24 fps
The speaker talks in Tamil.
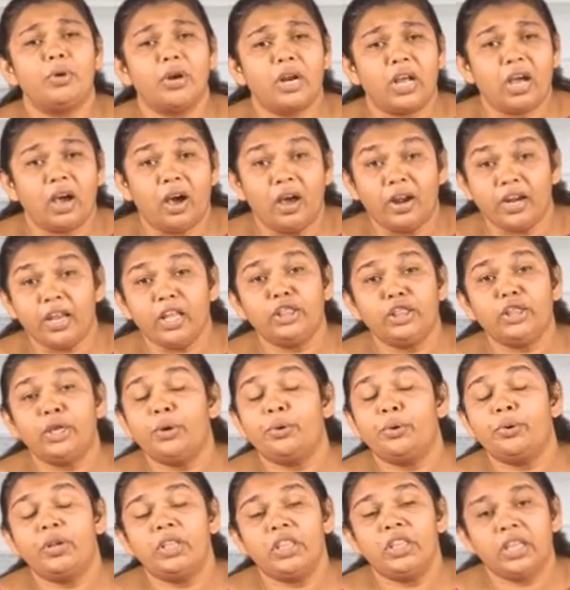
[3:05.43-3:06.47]
ஒரு காரியத்தை
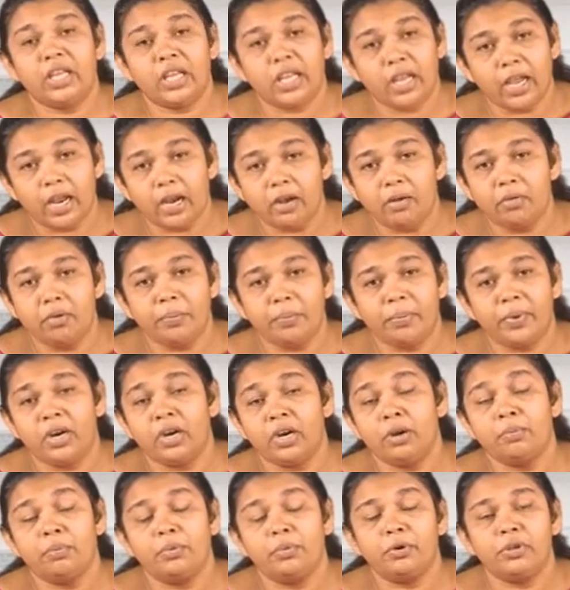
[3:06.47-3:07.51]
குறித்து
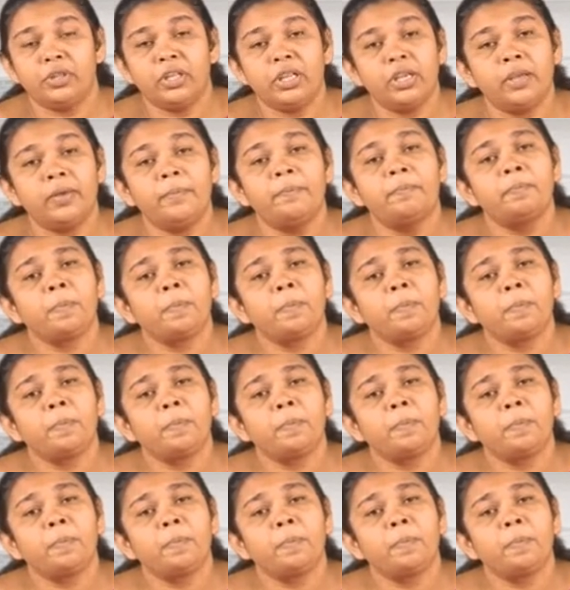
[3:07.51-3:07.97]
கேள்விப்படும் போது